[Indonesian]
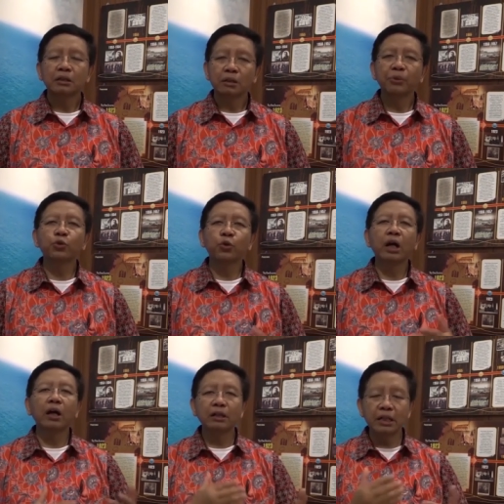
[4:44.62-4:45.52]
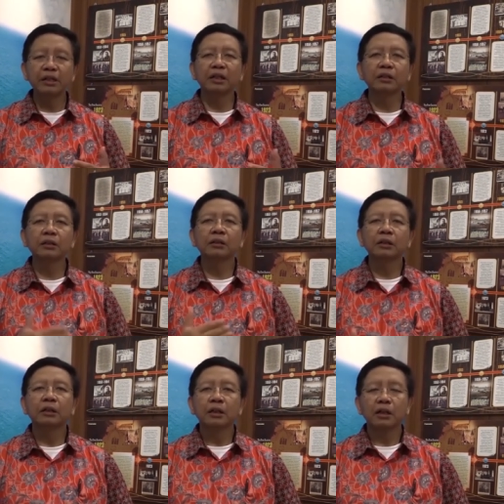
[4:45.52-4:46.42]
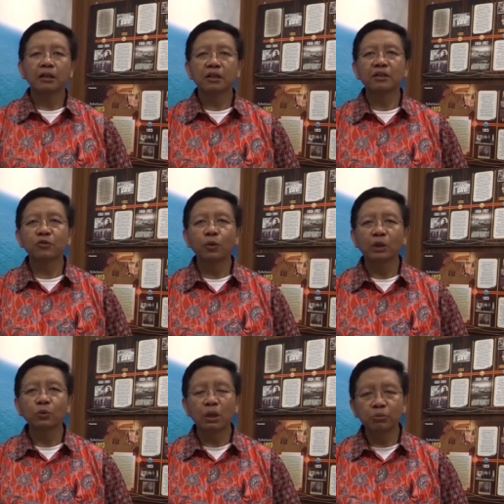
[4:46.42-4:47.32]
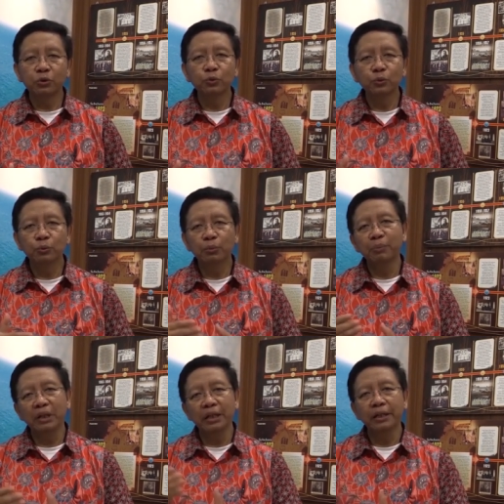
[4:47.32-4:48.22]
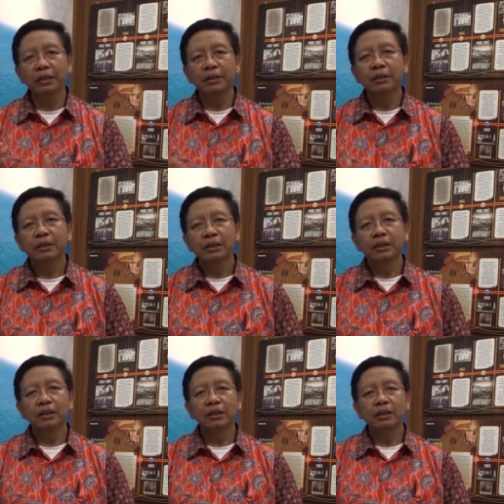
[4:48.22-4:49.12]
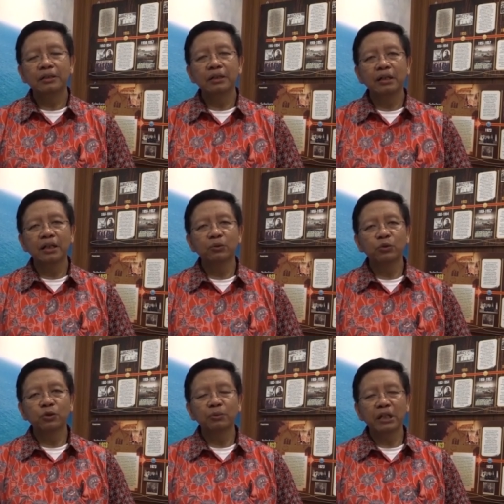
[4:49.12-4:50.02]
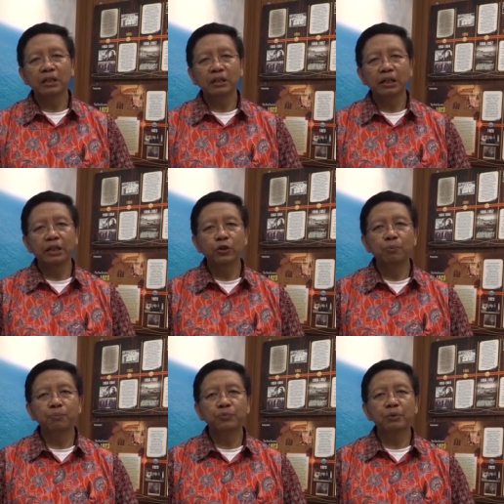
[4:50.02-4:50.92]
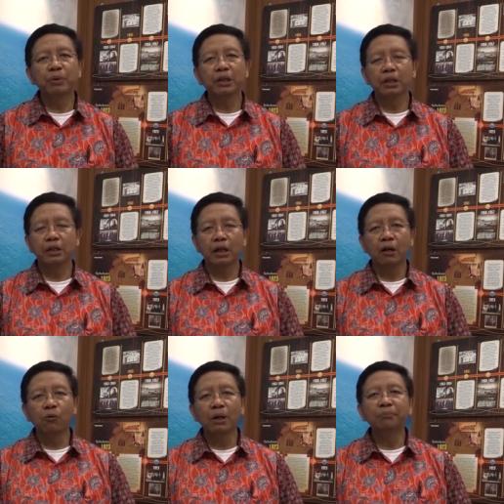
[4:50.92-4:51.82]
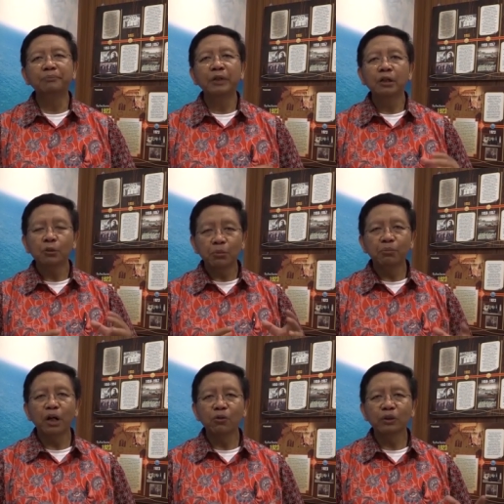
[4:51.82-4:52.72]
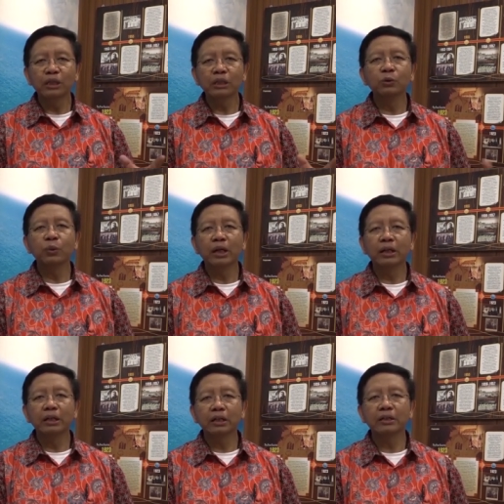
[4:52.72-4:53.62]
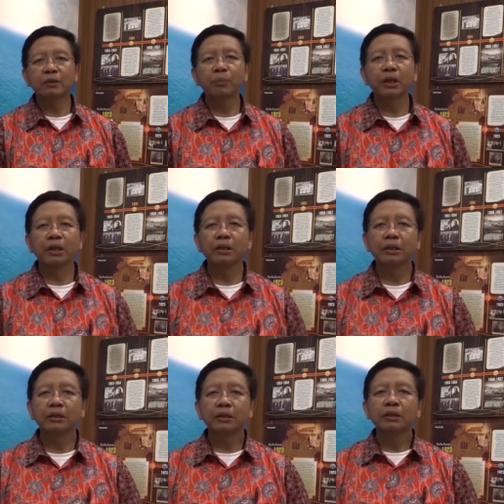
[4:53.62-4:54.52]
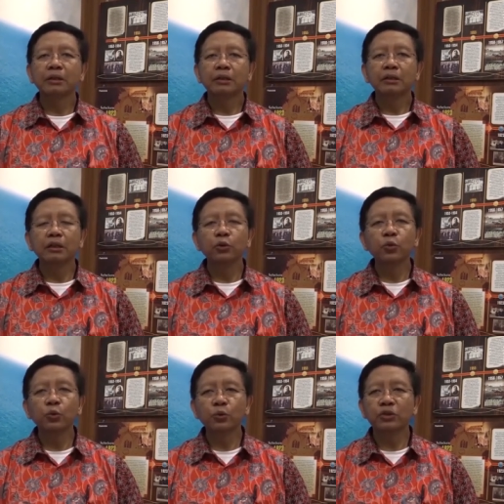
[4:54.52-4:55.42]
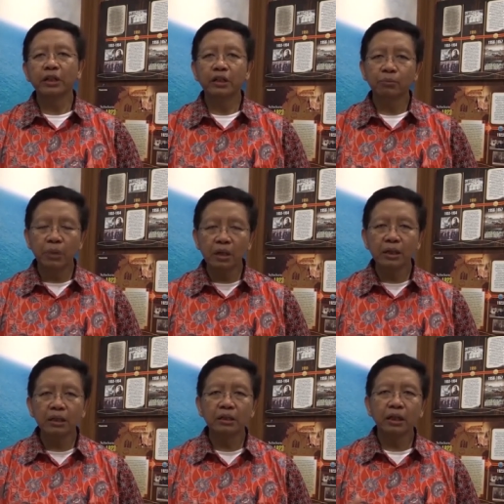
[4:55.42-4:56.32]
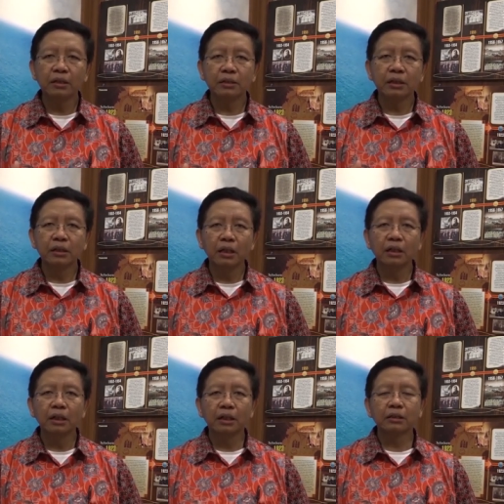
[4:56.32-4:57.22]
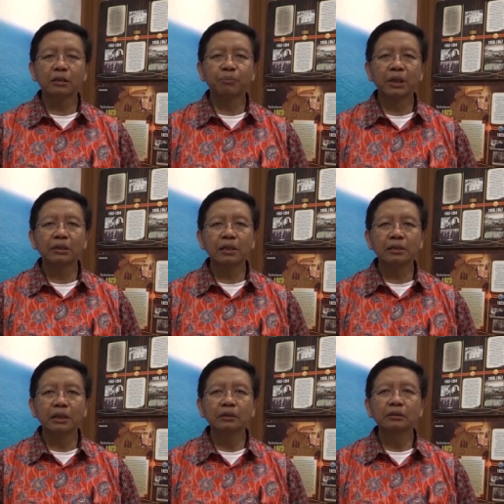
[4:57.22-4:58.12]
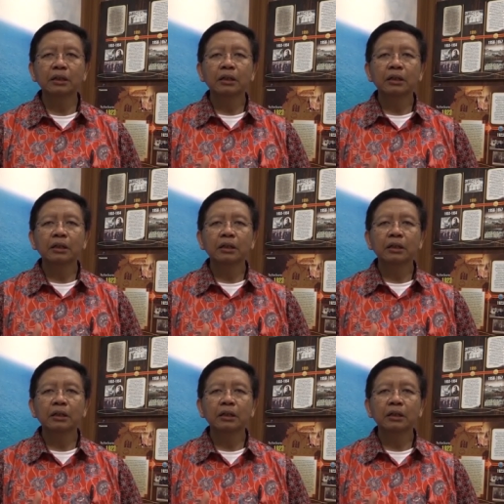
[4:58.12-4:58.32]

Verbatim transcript: tapi juga ada yang karena sesuatu waktu memilih uh, jalan untuk menjalani hidup sebagai awam, membangun keluarga dan sebagainya. Tentu saya bangga dengan segala keterbatasan